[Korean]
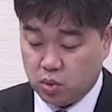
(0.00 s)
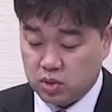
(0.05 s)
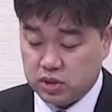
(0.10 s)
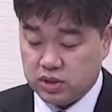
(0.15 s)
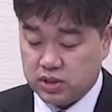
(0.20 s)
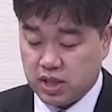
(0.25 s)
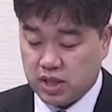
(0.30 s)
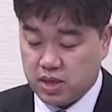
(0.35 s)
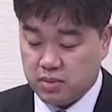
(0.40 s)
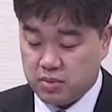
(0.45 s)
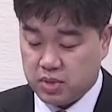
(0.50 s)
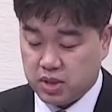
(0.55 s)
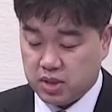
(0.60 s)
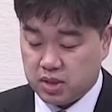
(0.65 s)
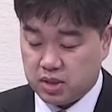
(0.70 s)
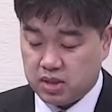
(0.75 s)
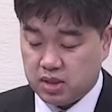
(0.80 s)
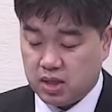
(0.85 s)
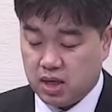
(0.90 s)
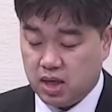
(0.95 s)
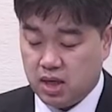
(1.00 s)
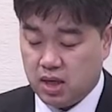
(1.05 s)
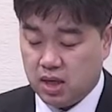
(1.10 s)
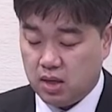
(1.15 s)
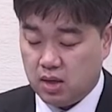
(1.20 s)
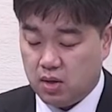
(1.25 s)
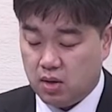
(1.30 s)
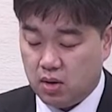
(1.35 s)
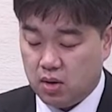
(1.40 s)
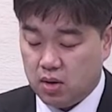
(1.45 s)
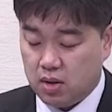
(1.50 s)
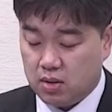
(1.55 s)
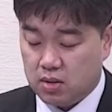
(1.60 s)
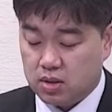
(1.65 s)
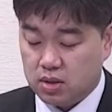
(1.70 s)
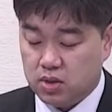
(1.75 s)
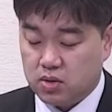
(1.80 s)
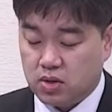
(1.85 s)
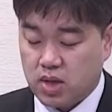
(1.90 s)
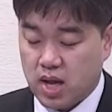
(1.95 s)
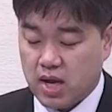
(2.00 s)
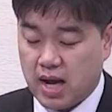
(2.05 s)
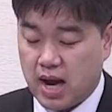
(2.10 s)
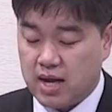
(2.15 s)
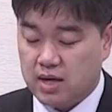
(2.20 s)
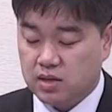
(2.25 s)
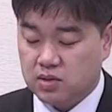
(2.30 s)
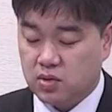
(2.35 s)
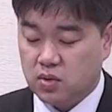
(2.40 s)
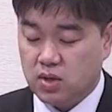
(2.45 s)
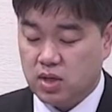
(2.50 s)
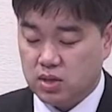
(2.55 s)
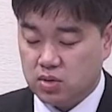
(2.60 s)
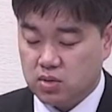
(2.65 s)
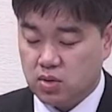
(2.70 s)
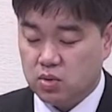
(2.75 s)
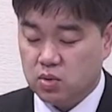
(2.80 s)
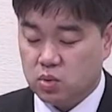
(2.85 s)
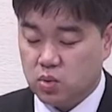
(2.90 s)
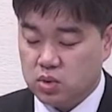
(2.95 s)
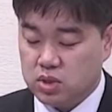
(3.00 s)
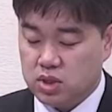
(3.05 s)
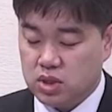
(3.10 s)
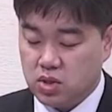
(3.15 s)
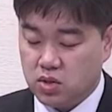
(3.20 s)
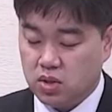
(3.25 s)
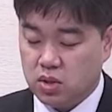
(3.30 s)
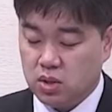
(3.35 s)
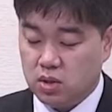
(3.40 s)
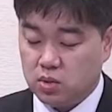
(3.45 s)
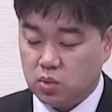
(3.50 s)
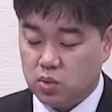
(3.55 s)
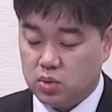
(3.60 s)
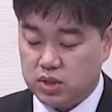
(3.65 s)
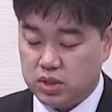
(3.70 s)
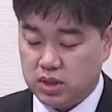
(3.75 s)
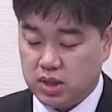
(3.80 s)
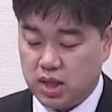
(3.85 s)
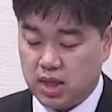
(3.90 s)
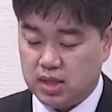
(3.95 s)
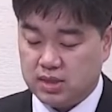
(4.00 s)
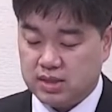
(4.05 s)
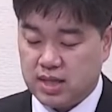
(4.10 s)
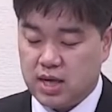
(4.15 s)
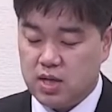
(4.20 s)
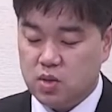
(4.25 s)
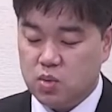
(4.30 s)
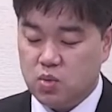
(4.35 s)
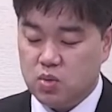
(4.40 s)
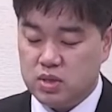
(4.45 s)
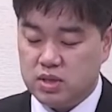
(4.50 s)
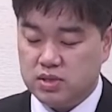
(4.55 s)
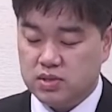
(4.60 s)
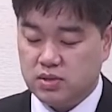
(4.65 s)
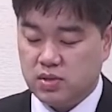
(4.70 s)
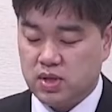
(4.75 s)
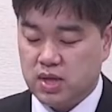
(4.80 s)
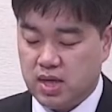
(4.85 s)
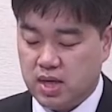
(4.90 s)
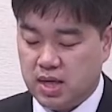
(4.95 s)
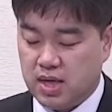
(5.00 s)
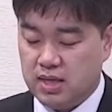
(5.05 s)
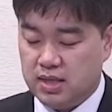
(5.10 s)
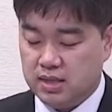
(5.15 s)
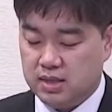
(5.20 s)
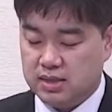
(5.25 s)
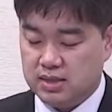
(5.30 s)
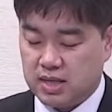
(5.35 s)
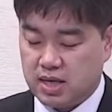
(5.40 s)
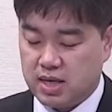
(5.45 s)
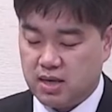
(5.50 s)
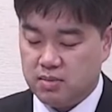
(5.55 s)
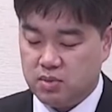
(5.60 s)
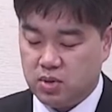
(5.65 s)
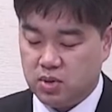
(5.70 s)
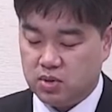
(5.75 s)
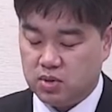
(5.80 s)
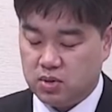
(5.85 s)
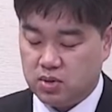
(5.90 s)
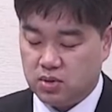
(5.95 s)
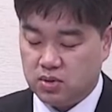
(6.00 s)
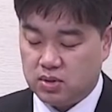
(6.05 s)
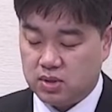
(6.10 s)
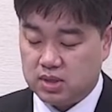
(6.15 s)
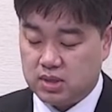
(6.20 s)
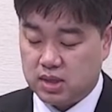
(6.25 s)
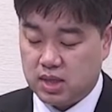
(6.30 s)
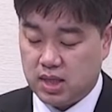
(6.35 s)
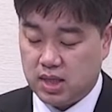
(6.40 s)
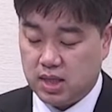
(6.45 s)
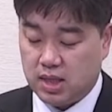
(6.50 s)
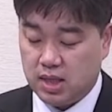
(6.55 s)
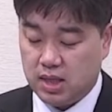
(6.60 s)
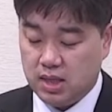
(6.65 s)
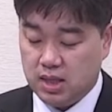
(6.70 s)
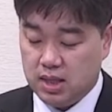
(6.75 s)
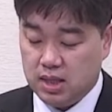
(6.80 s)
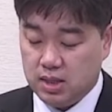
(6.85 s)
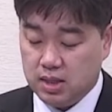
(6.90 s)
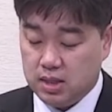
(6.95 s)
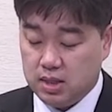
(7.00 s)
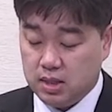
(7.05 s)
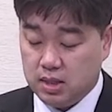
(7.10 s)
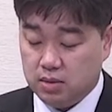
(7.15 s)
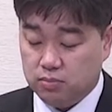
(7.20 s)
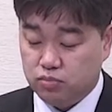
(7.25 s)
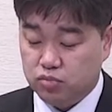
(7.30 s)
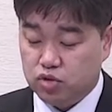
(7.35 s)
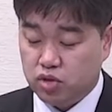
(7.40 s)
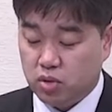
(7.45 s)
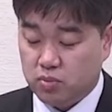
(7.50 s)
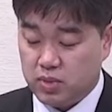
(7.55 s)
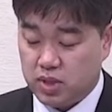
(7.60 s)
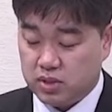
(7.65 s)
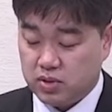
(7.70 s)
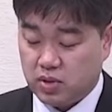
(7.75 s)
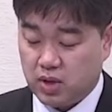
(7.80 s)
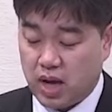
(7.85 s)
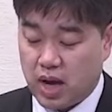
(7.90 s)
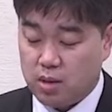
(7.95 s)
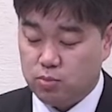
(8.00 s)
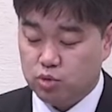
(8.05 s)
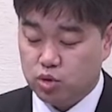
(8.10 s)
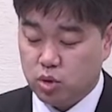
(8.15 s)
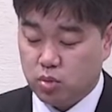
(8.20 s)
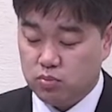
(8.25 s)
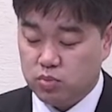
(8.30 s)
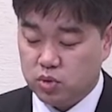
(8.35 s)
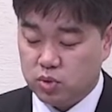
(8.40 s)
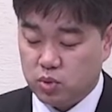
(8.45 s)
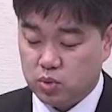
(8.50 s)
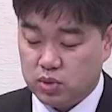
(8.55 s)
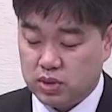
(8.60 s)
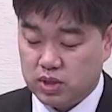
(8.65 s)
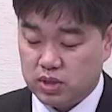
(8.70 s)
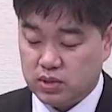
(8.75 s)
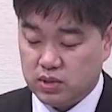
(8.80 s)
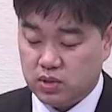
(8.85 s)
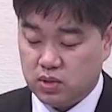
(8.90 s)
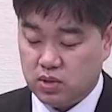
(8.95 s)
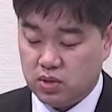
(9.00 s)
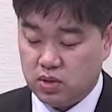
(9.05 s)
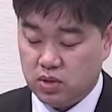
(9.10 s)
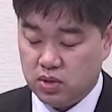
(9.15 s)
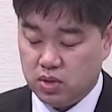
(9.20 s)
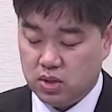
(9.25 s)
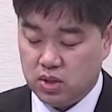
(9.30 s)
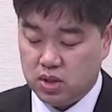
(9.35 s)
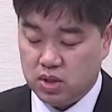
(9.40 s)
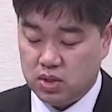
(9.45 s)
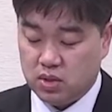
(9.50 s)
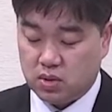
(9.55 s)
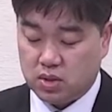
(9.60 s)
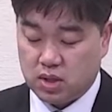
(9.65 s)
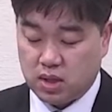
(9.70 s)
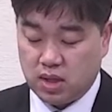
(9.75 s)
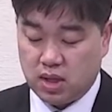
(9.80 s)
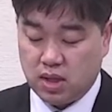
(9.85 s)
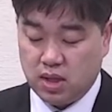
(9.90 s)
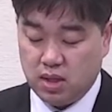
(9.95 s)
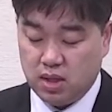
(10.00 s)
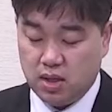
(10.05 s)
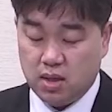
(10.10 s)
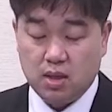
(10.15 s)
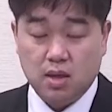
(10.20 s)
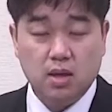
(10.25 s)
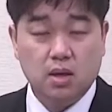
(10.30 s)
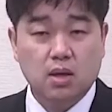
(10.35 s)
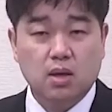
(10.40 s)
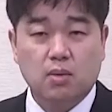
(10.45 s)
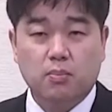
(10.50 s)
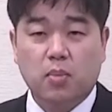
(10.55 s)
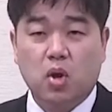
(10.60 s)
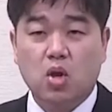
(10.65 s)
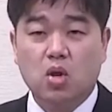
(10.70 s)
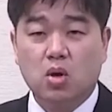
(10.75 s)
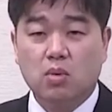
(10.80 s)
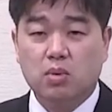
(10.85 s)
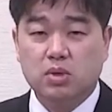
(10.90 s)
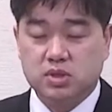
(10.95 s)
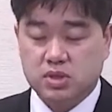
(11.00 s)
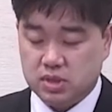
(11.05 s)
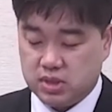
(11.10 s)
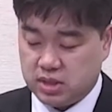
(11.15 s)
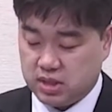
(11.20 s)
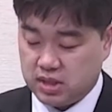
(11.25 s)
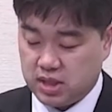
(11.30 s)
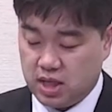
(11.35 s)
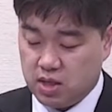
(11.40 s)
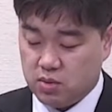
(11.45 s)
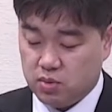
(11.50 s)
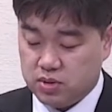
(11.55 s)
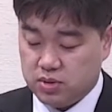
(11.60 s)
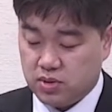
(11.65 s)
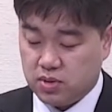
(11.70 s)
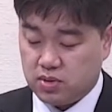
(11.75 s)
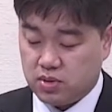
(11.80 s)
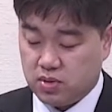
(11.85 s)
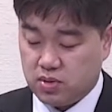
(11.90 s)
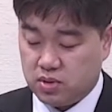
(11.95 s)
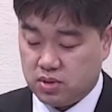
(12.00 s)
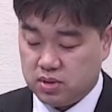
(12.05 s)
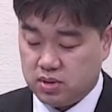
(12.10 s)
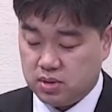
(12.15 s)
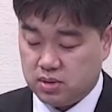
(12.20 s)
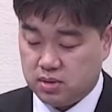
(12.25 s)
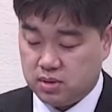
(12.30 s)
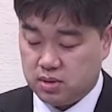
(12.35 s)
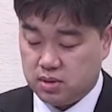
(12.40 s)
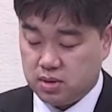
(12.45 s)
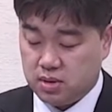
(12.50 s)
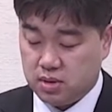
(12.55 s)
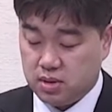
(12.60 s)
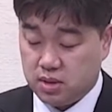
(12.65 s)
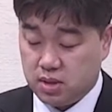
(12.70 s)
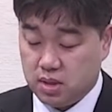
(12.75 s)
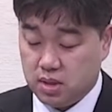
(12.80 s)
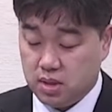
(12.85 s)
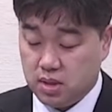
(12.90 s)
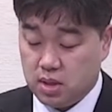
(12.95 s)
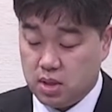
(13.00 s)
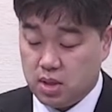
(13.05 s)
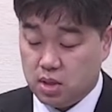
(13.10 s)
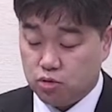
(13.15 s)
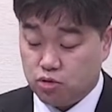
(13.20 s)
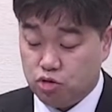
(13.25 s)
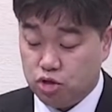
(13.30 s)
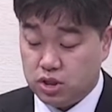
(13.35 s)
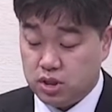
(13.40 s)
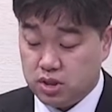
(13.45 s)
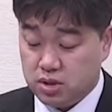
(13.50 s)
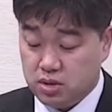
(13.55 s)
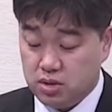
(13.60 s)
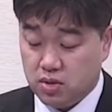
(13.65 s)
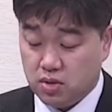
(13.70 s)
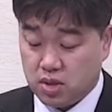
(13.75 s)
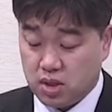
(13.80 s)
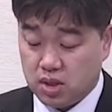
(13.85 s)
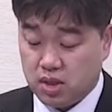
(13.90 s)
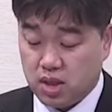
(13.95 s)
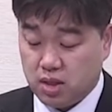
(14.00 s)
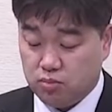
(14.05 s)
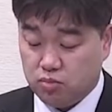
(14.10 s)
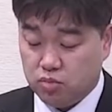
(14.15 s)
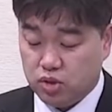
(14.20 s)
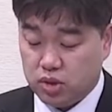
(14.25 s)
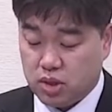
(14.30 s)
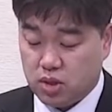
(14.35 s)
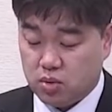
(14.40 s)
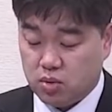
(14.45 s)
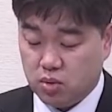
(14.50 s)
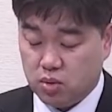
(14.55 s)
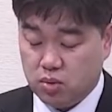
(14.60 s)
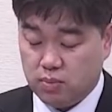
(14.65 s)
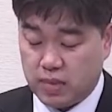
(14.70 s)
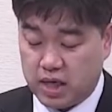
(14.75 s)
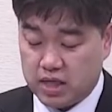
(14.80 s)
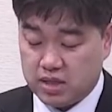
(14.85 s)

도시 사람인 그가 이렇게 강성했던 도시, 도시에 살고 있어야 할 사람이었던 그가 무덤에서 아무도 없는 곳에서 이렇게 벌거벗은 채 살고 있었던 것은 귀신 들렸기 때문이라고